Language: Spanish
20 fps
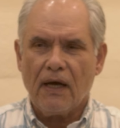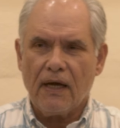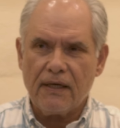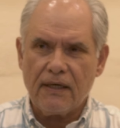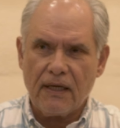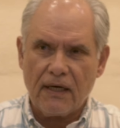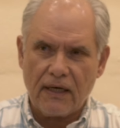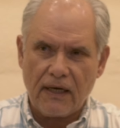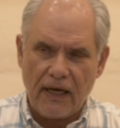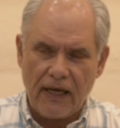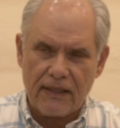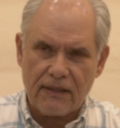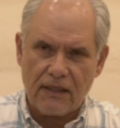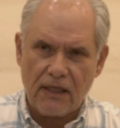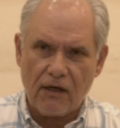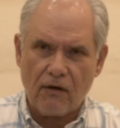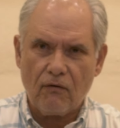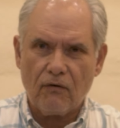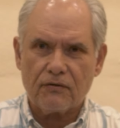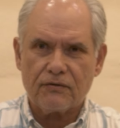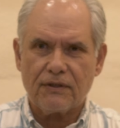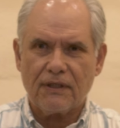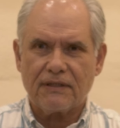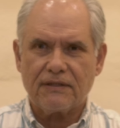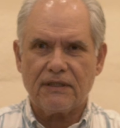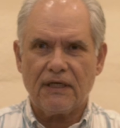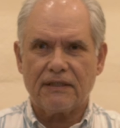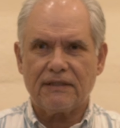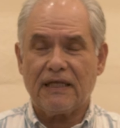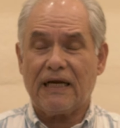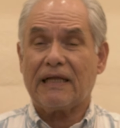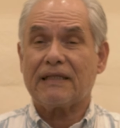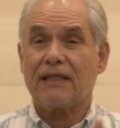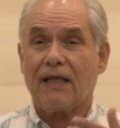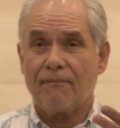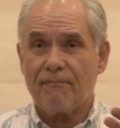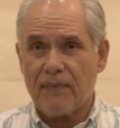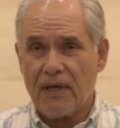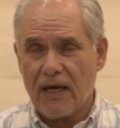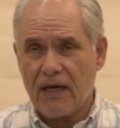energéticos, etcétera.
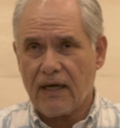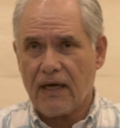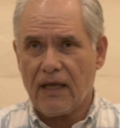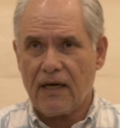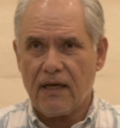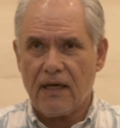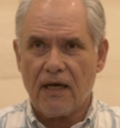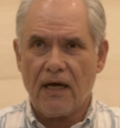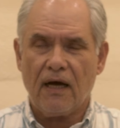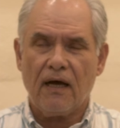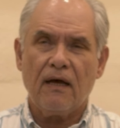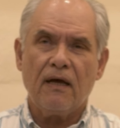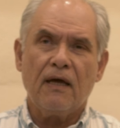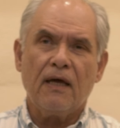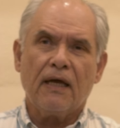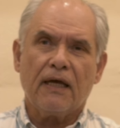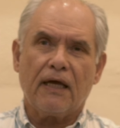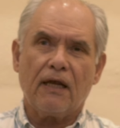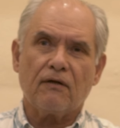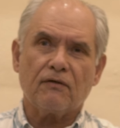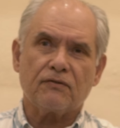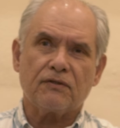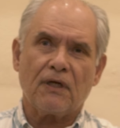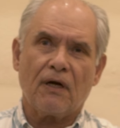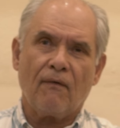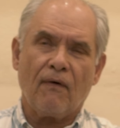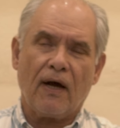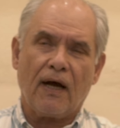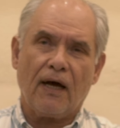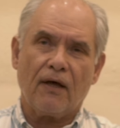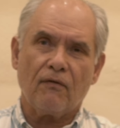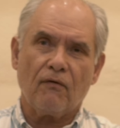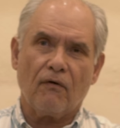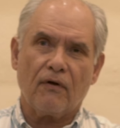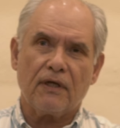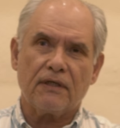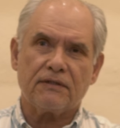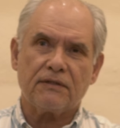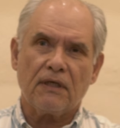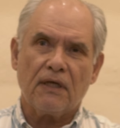También quería que los
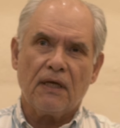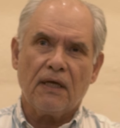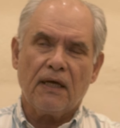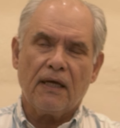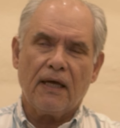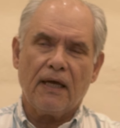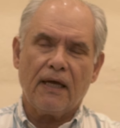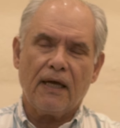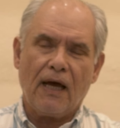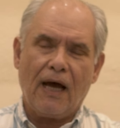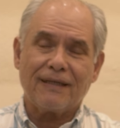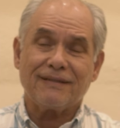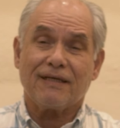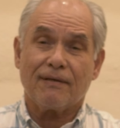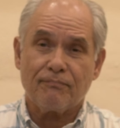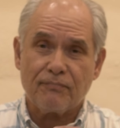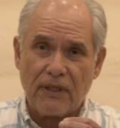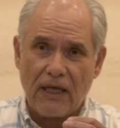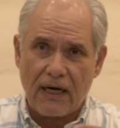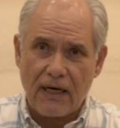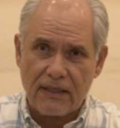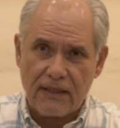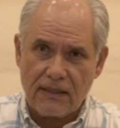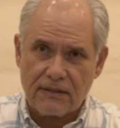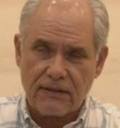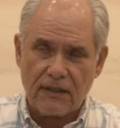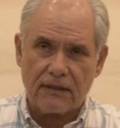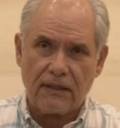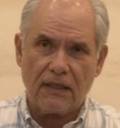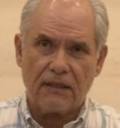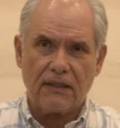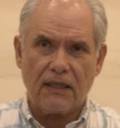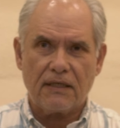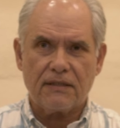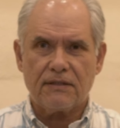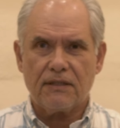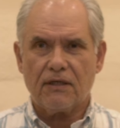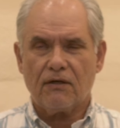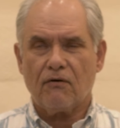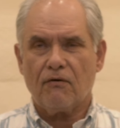trabajadores eh, aceptaran el
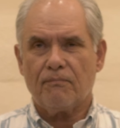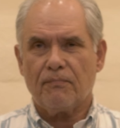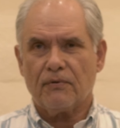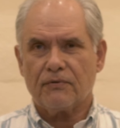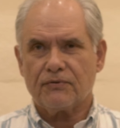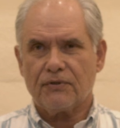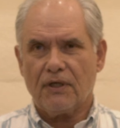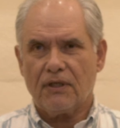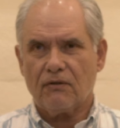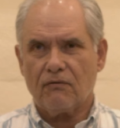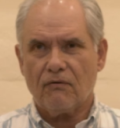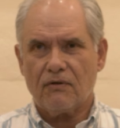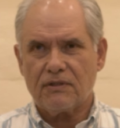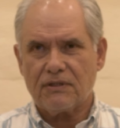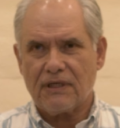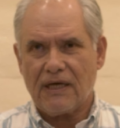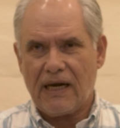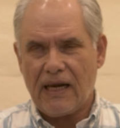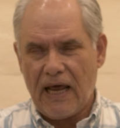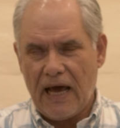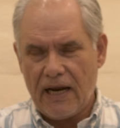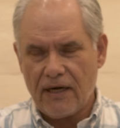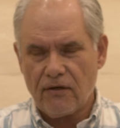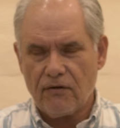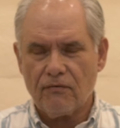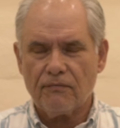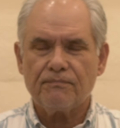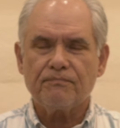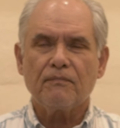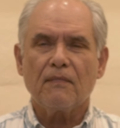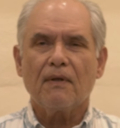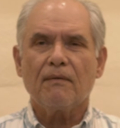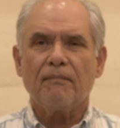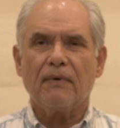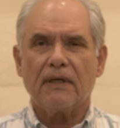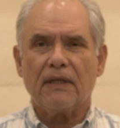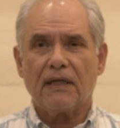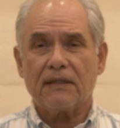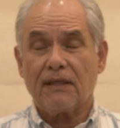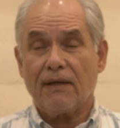75% del salario,
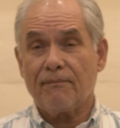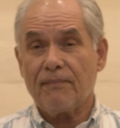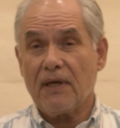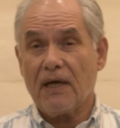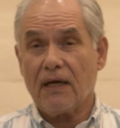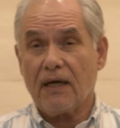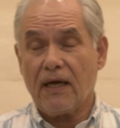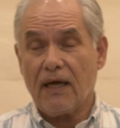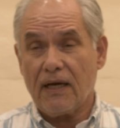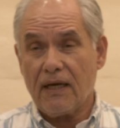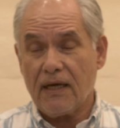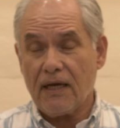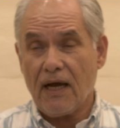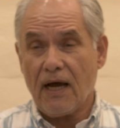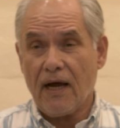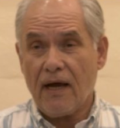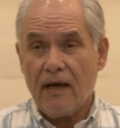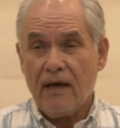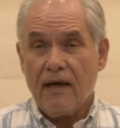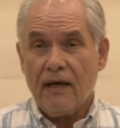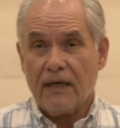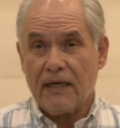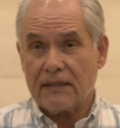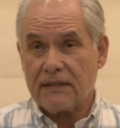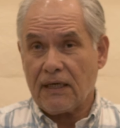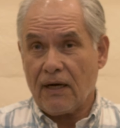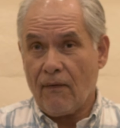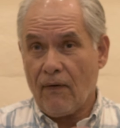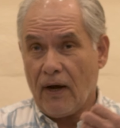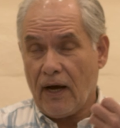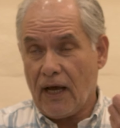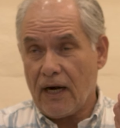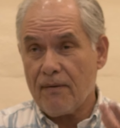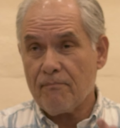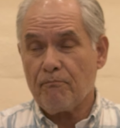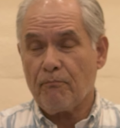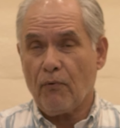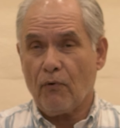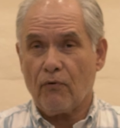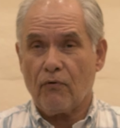¿verdad? También quería que
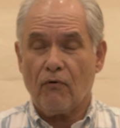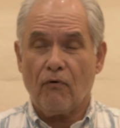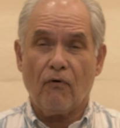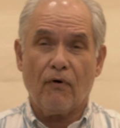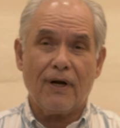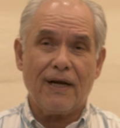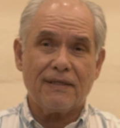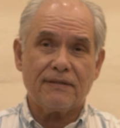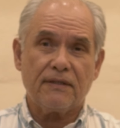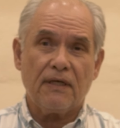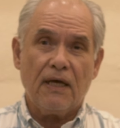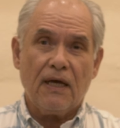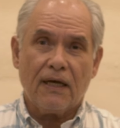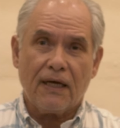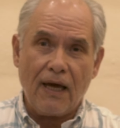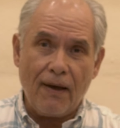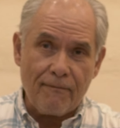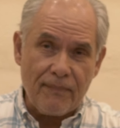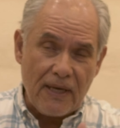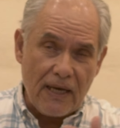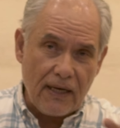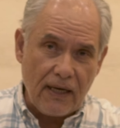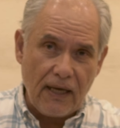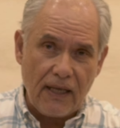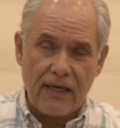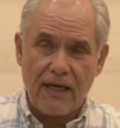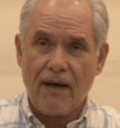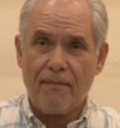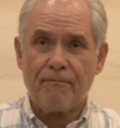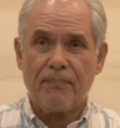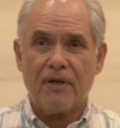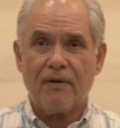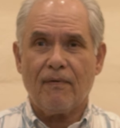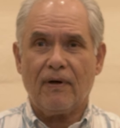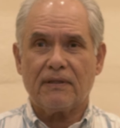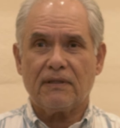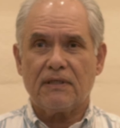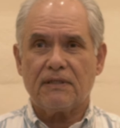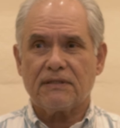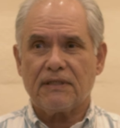trabajaran por horas, también quería
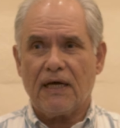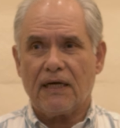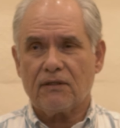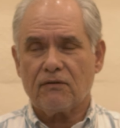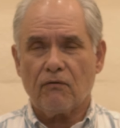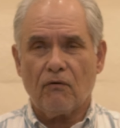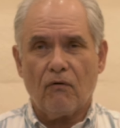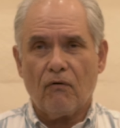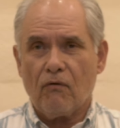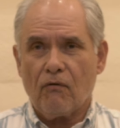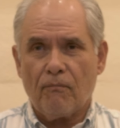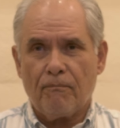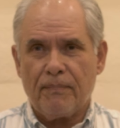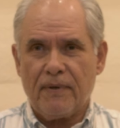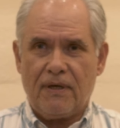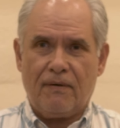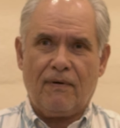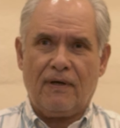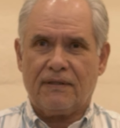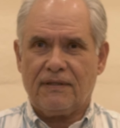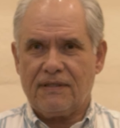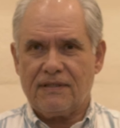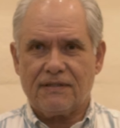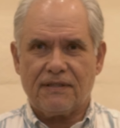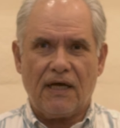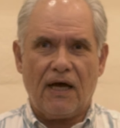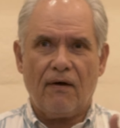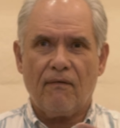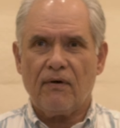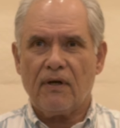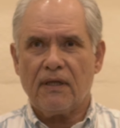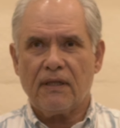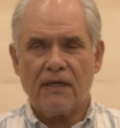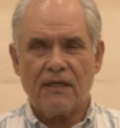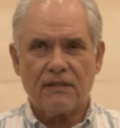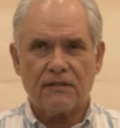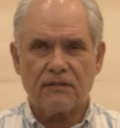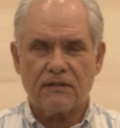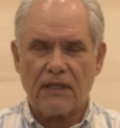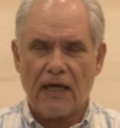privatizar todo lo privatizable
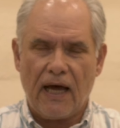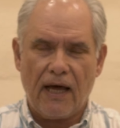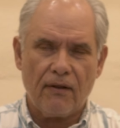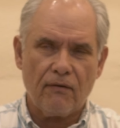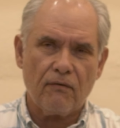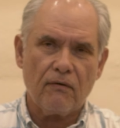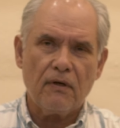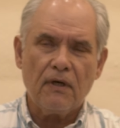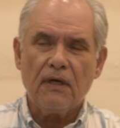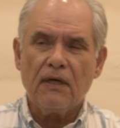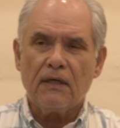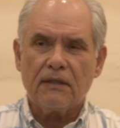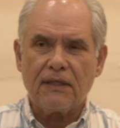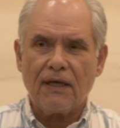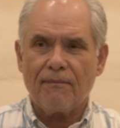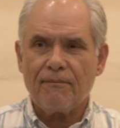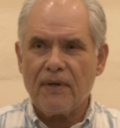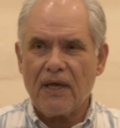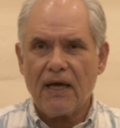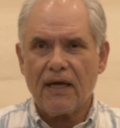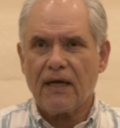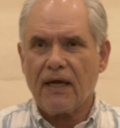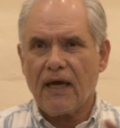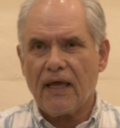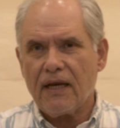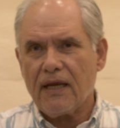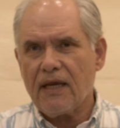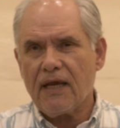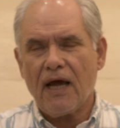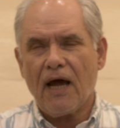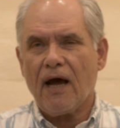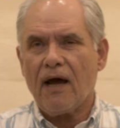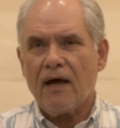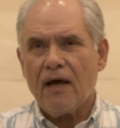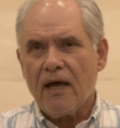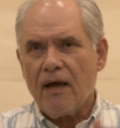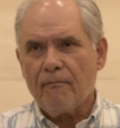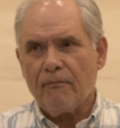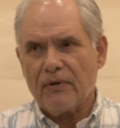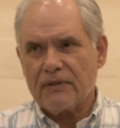del Estado, también quería
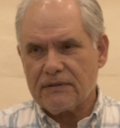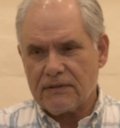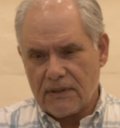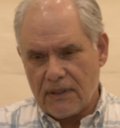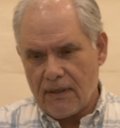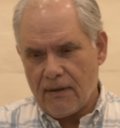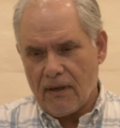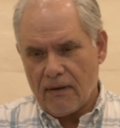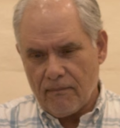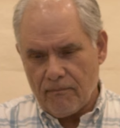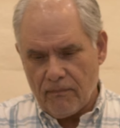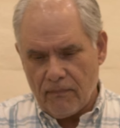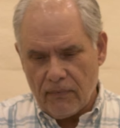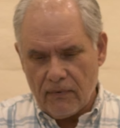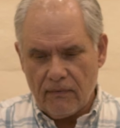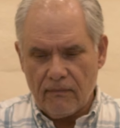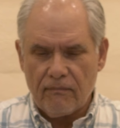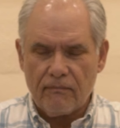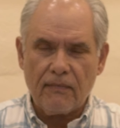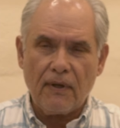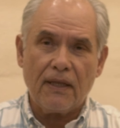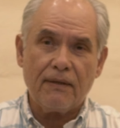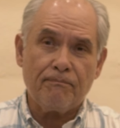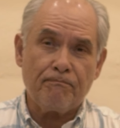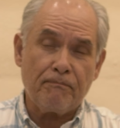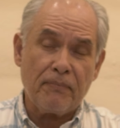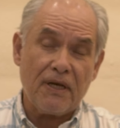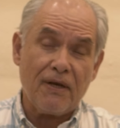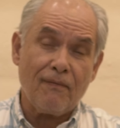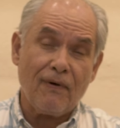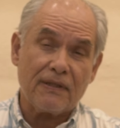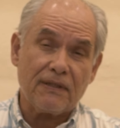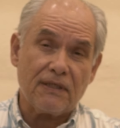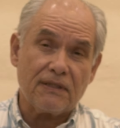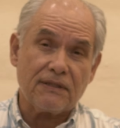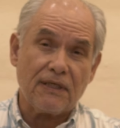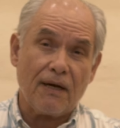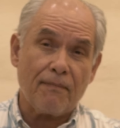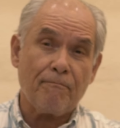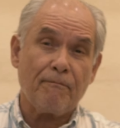pues
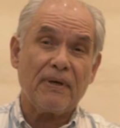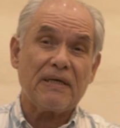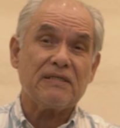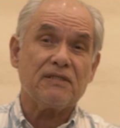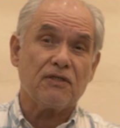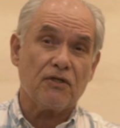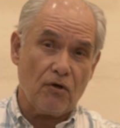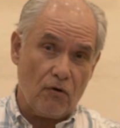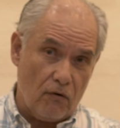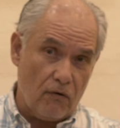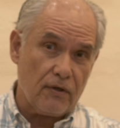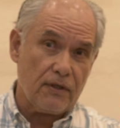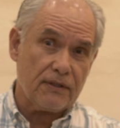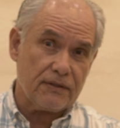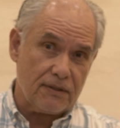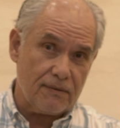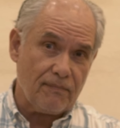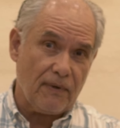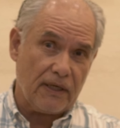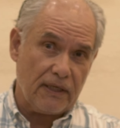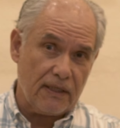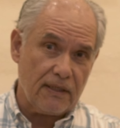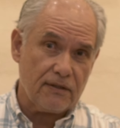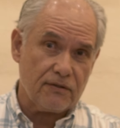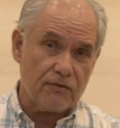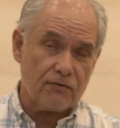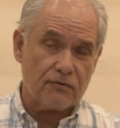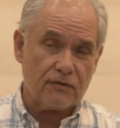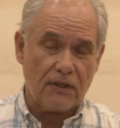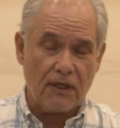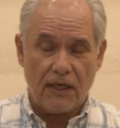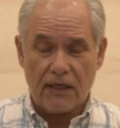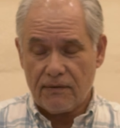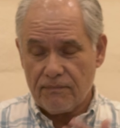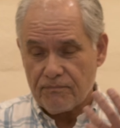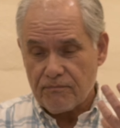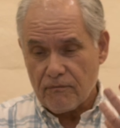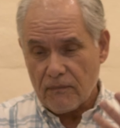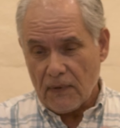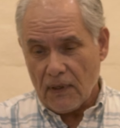privatizar pensiones, imagínese
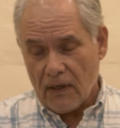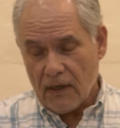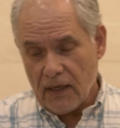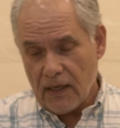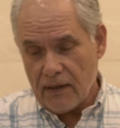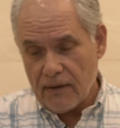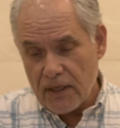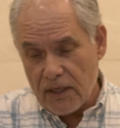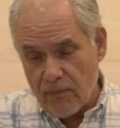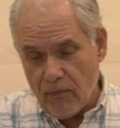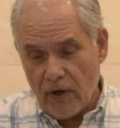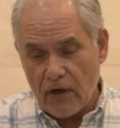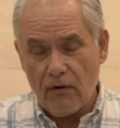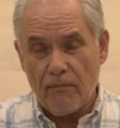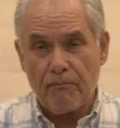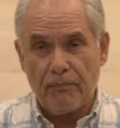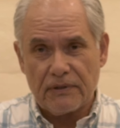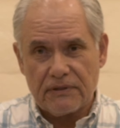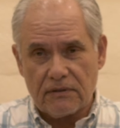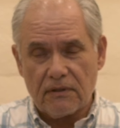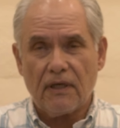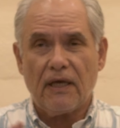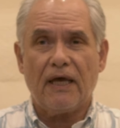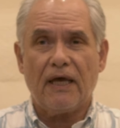usted. Eh, y bueno, pues